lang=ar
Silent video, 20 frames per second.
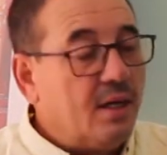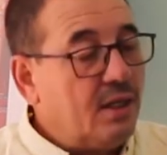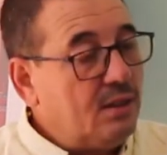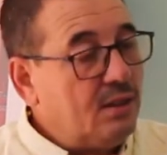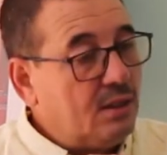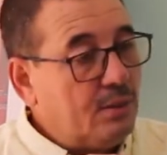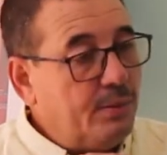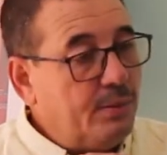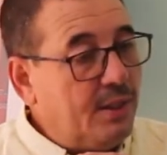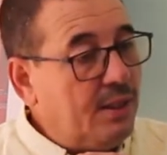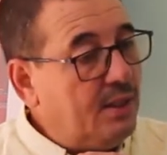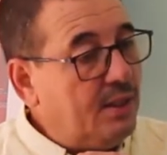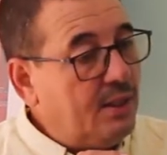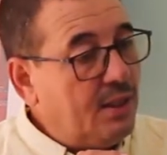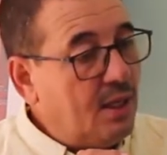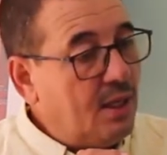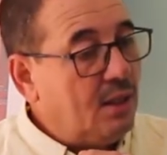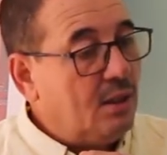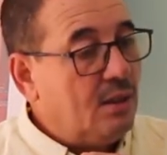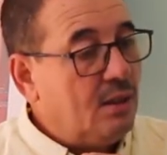غادي تبان
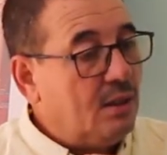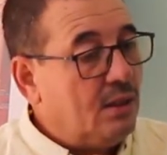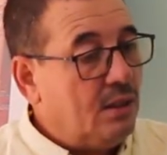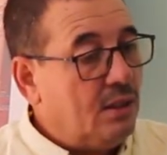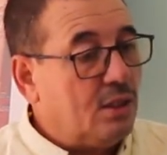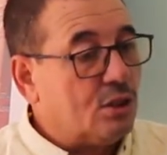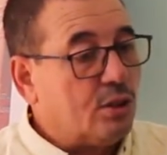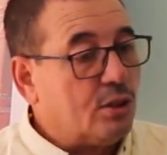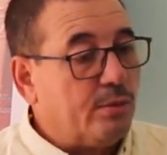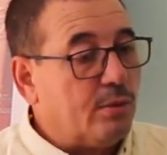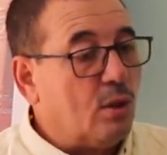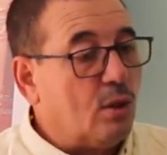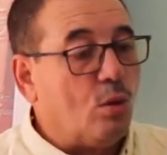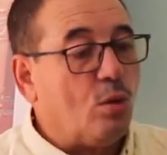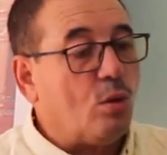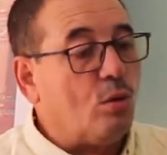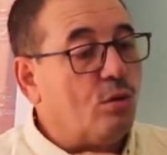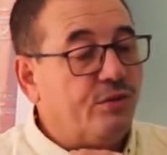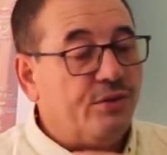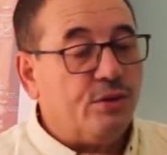ليا الا جاب الله
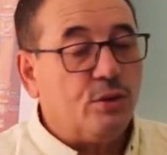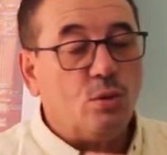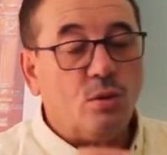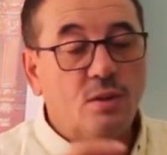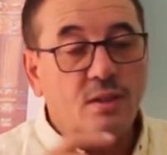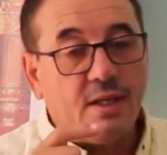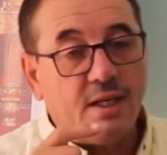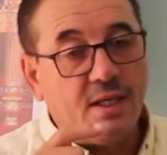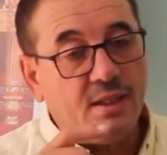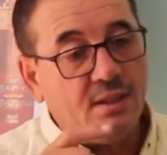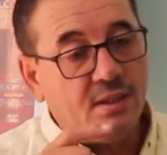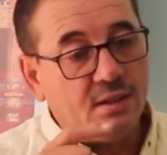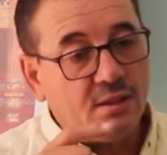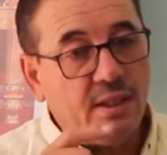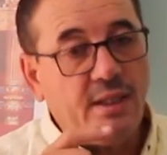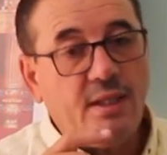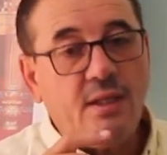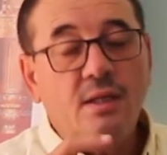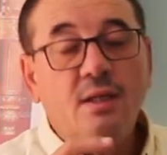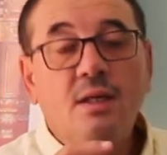وقف فيه دوخه راه غادي
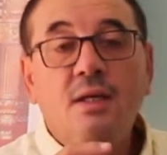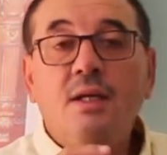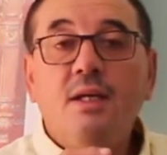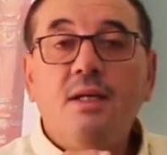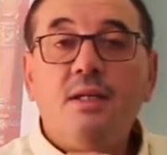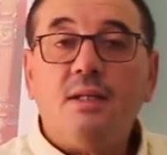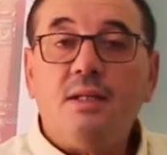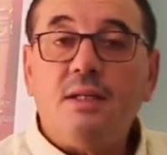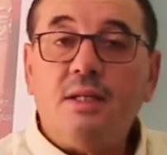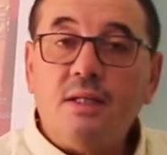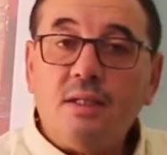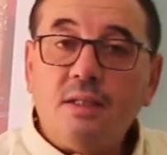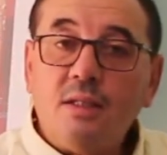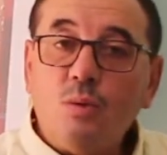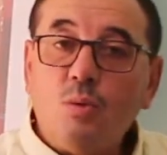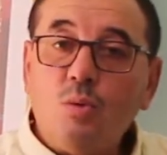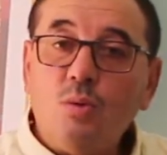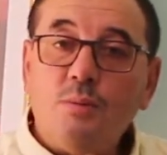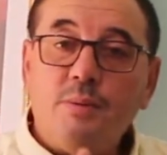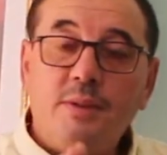يطيح اذا هنا
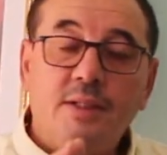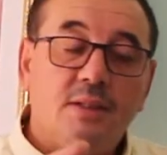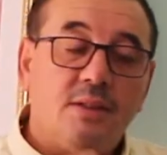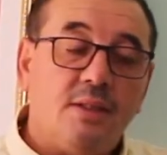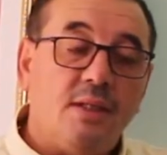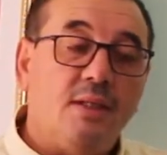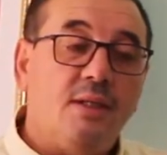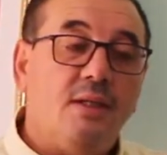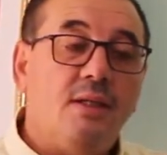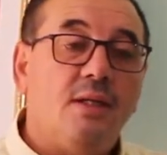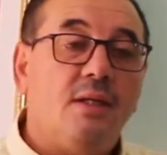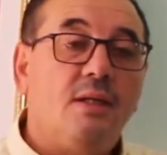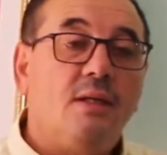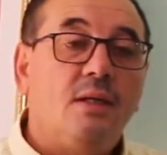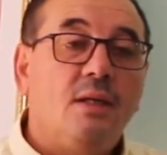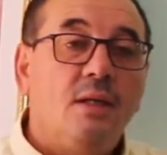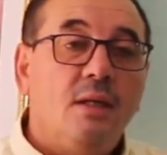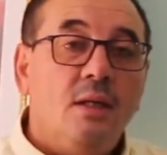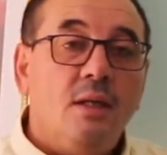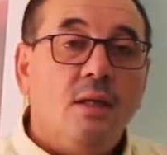تيكون بعيد
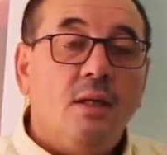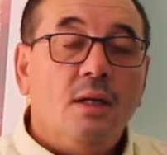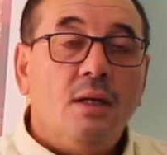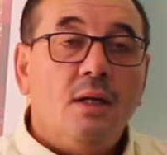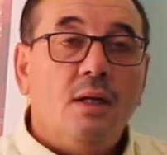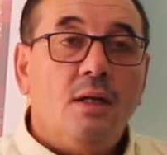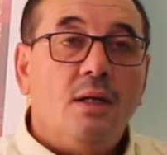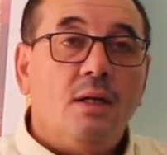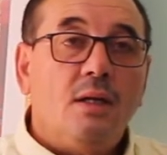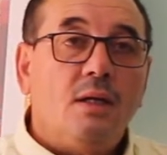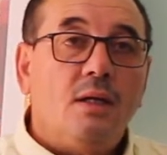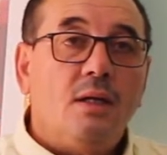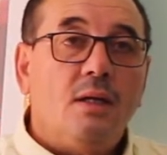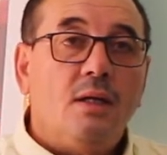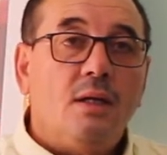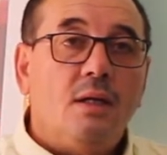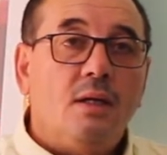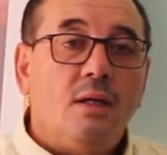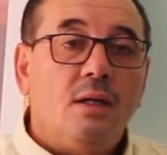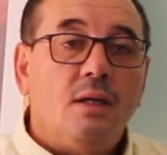ثانيا
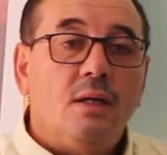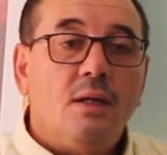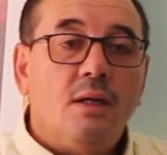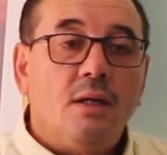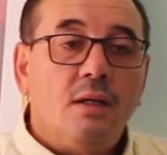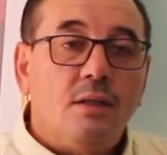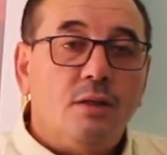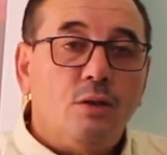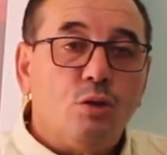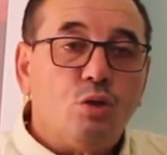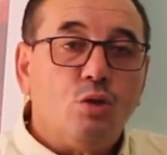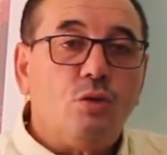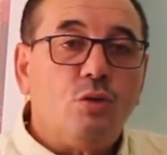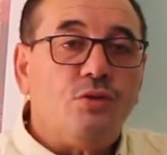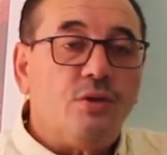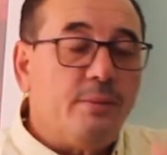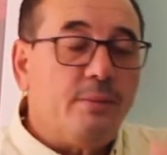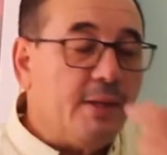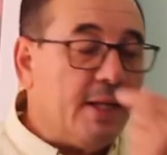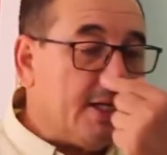آه
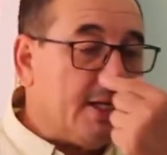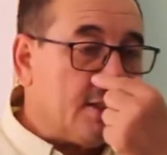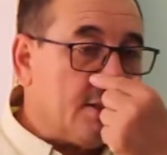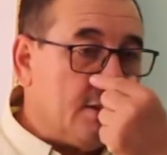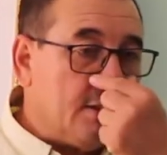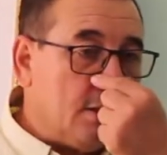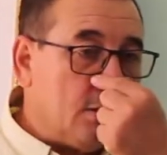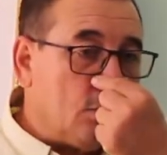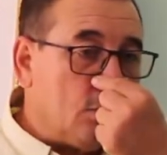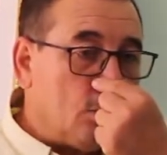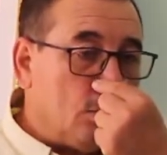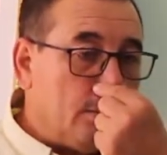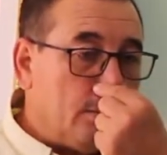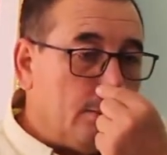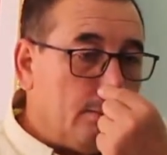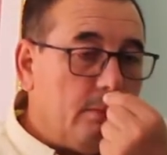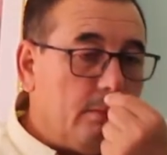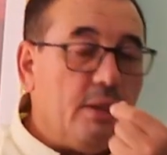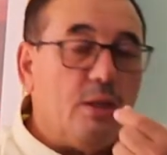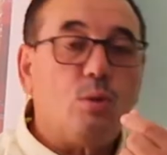نشوف المناخر ديالو
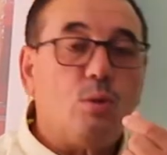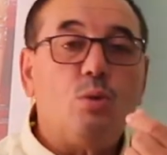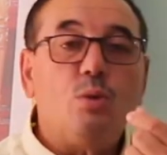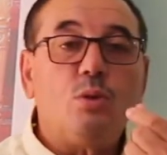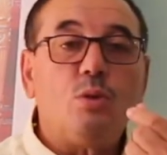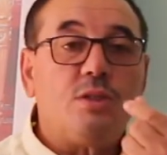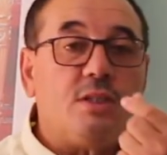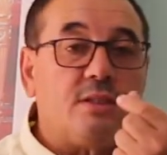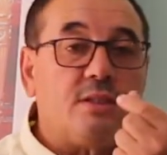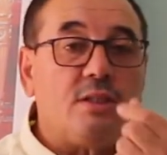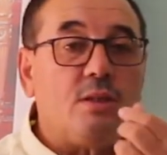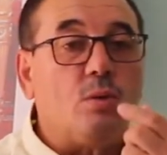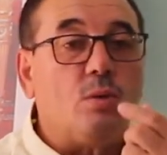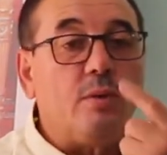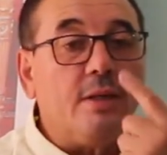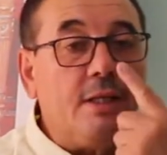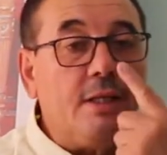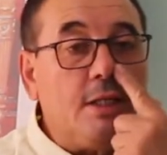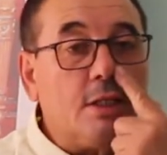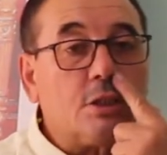ما يكونوش يسيلو
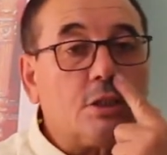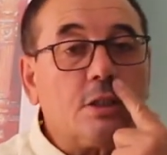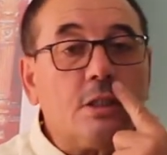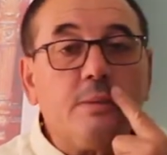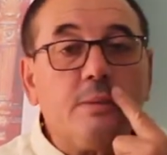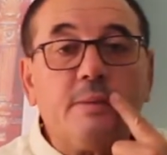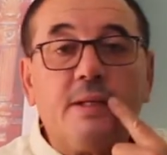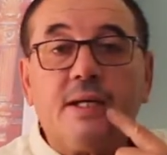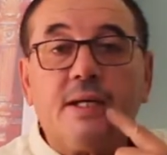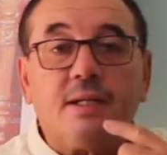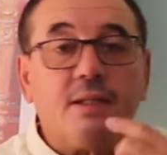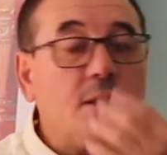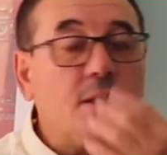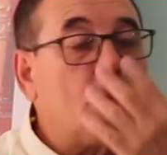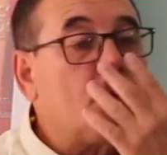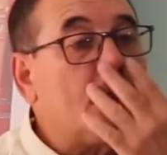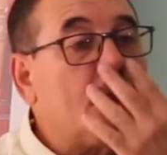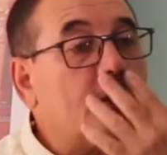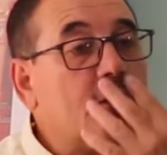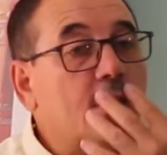الا شتي المناخر
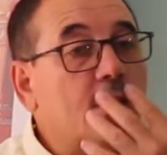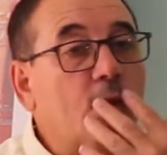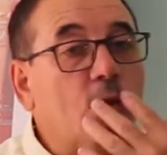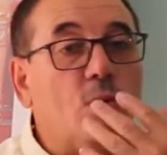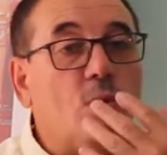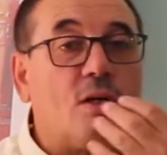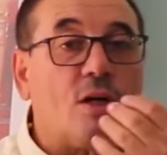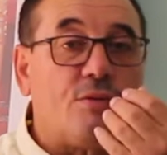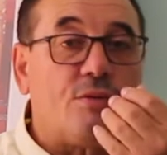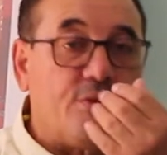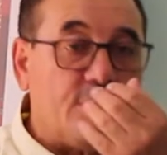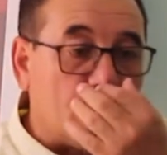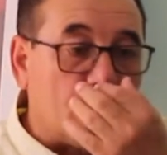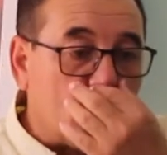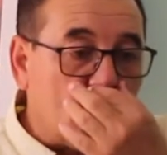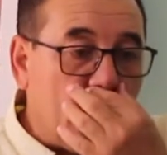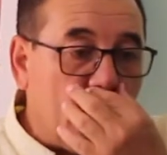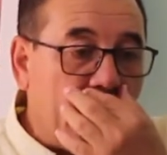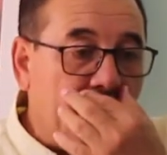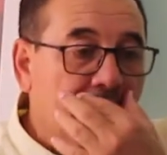ديالو تيسيلو راه فيه
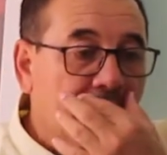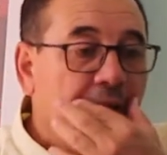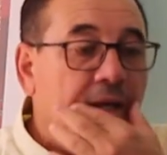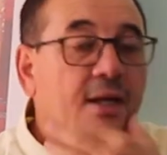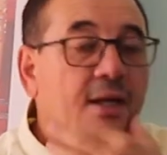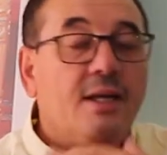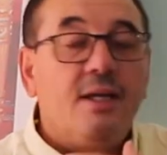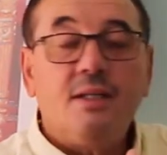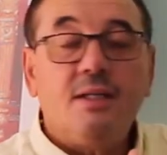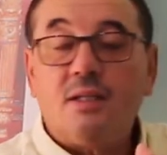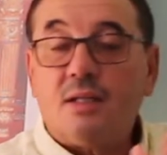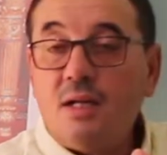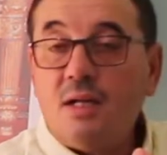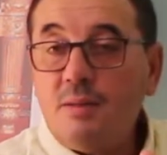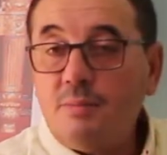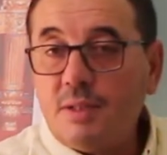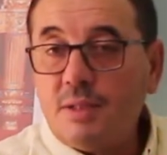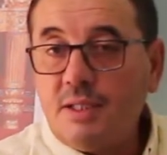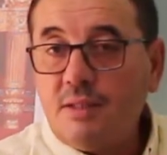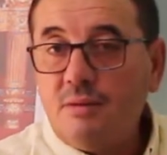الرواح اذا
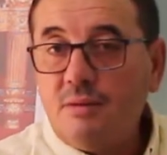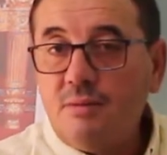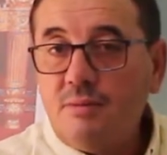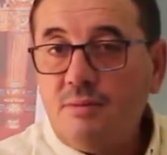راه مريض